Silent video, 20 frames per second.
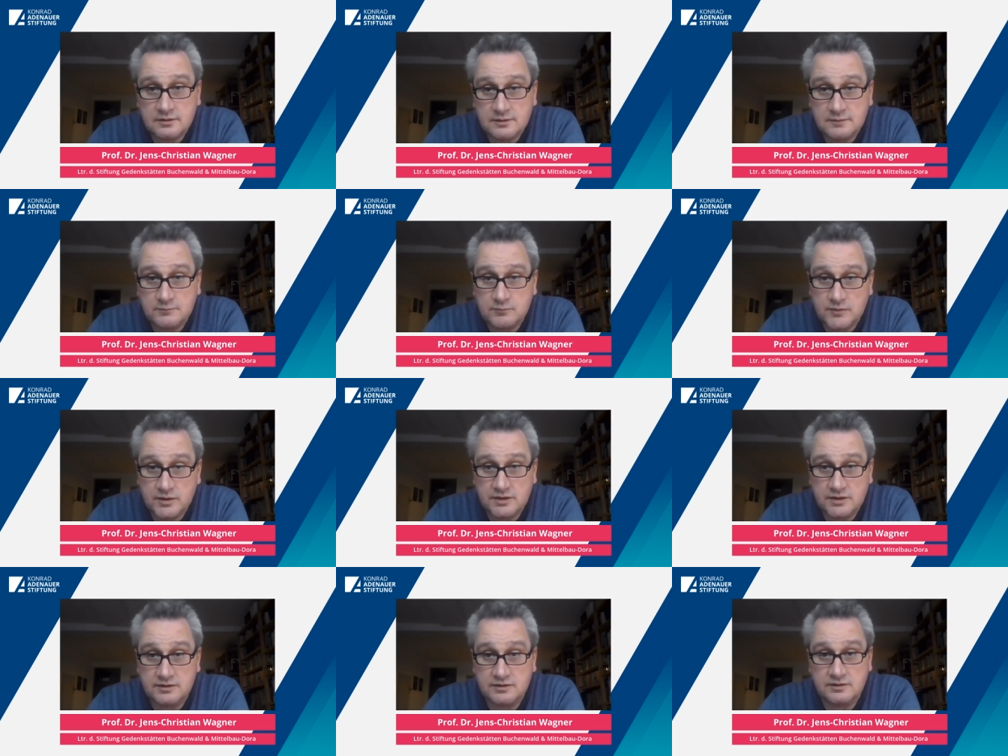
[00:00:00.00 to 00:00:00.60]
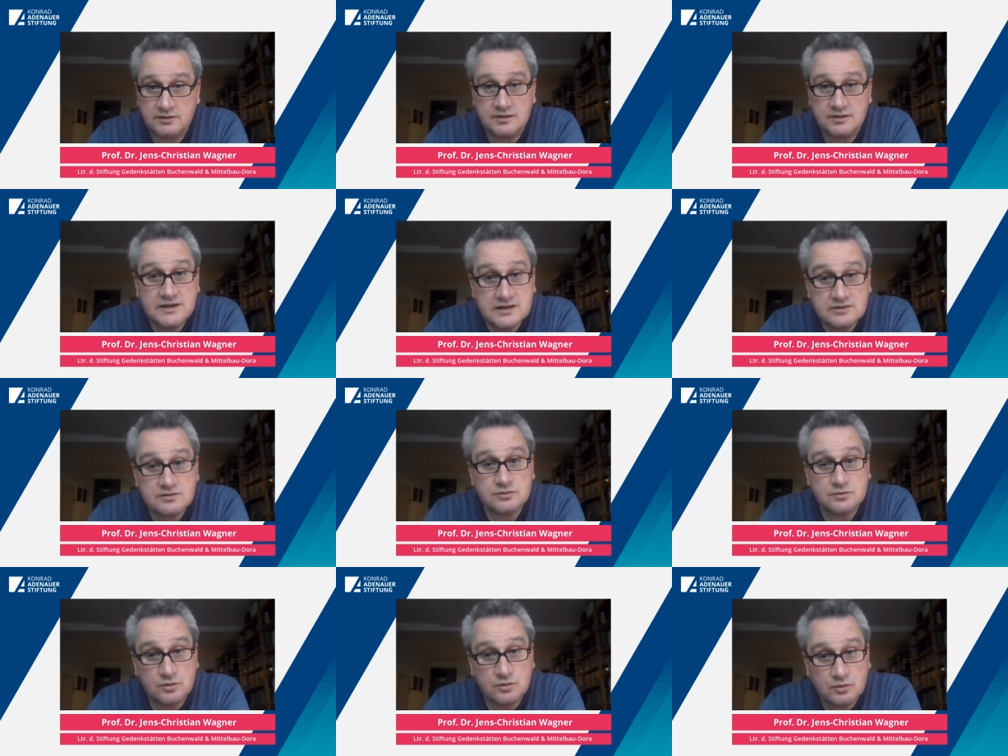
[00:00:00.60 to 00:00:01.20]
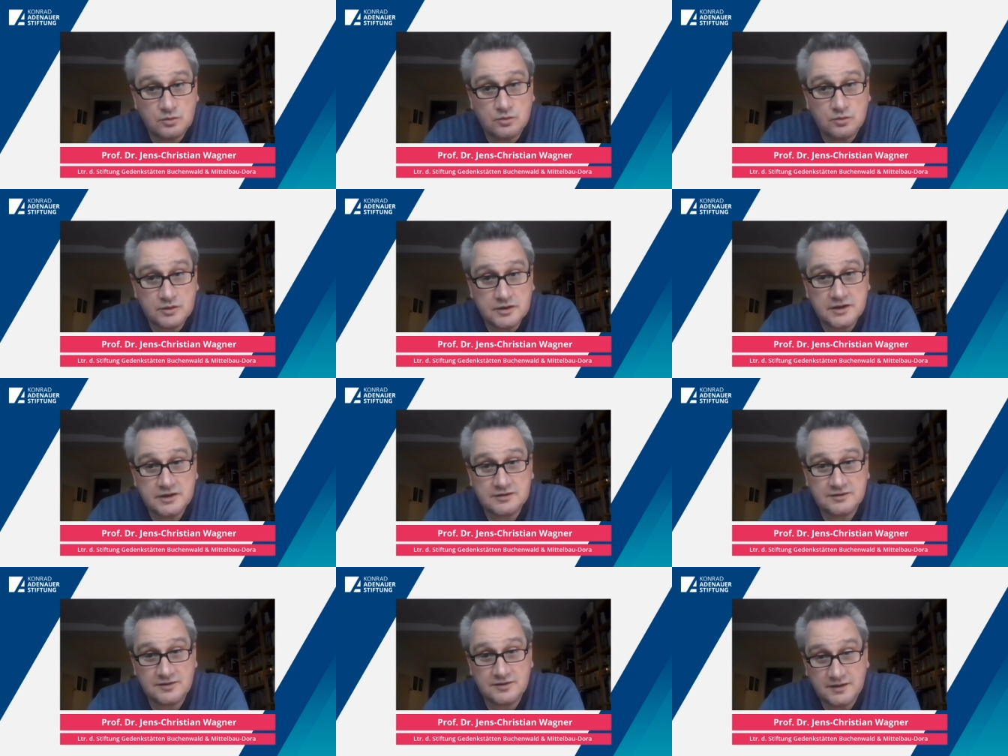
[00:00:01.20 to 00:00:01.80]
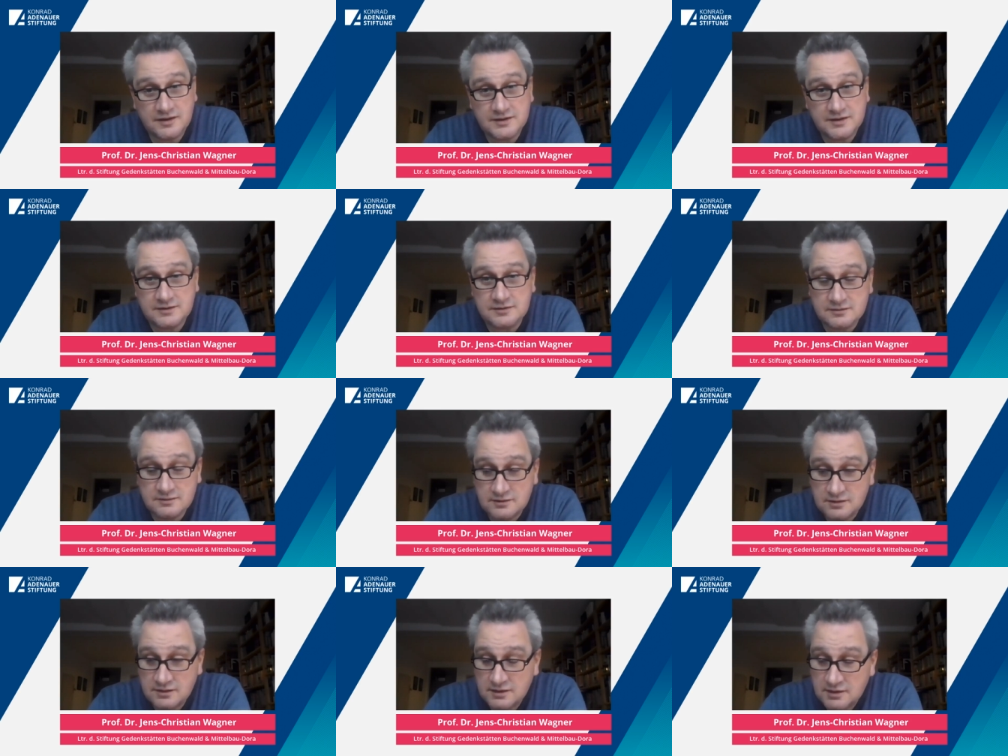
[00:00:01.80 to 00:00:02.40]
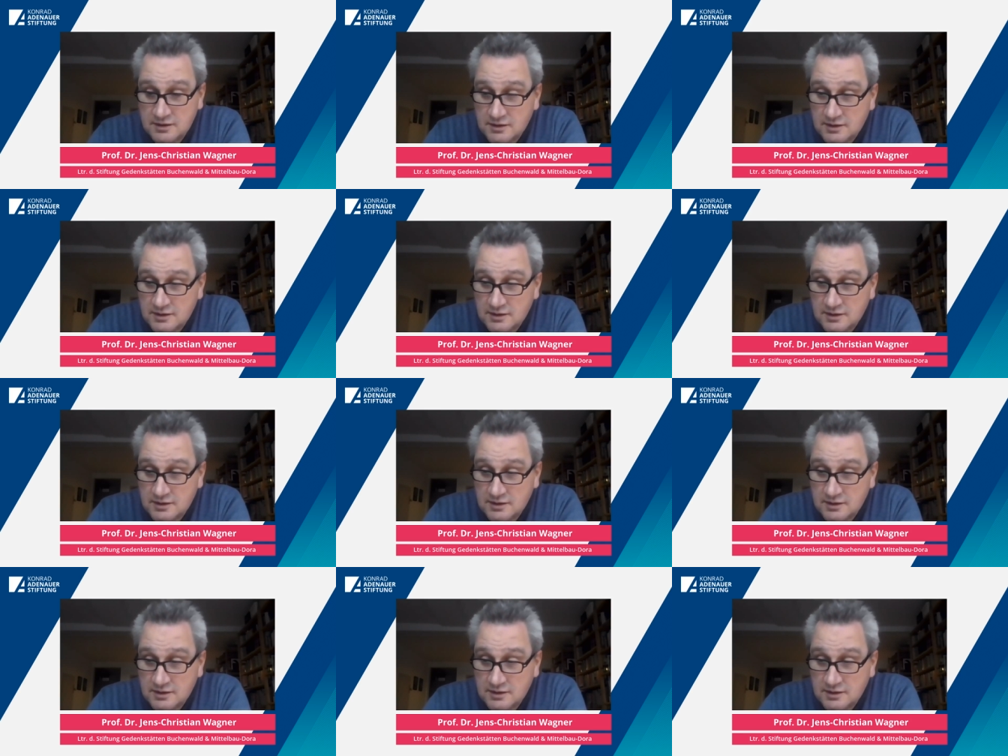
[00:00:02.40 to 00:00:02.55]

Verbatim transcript: äh, in Nicht-Corona-Zeiten